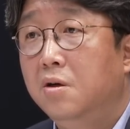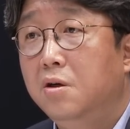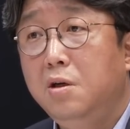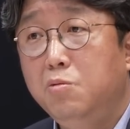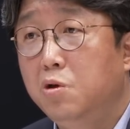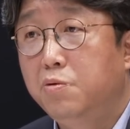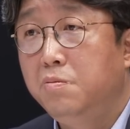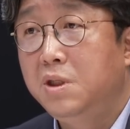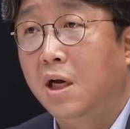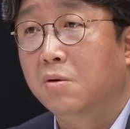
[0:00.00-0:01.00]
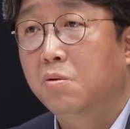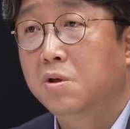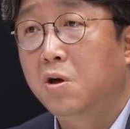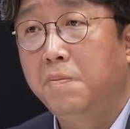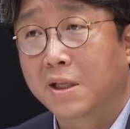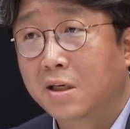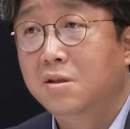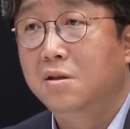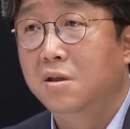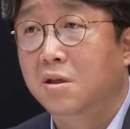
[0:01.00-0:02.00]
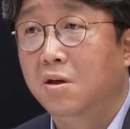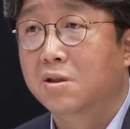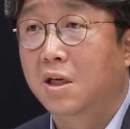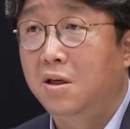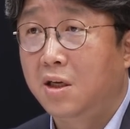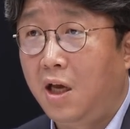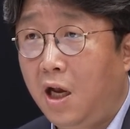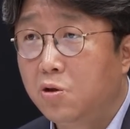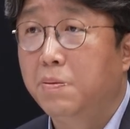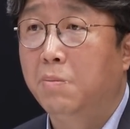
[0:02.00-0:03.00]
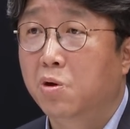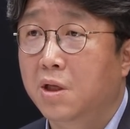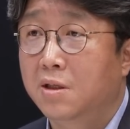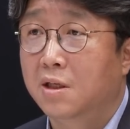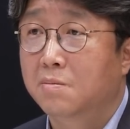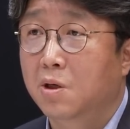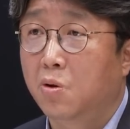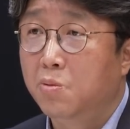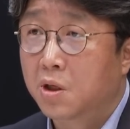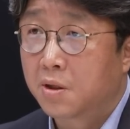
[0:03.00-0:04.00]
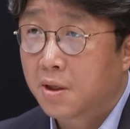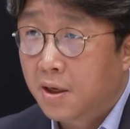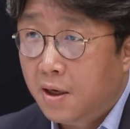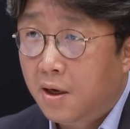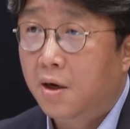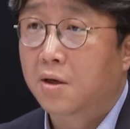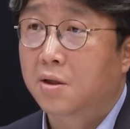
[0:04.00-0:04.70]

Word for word: 의문을 품지 않고 그대로 받아쓰는 역사들이 계속 반복되지 않습니까? 노무현 어,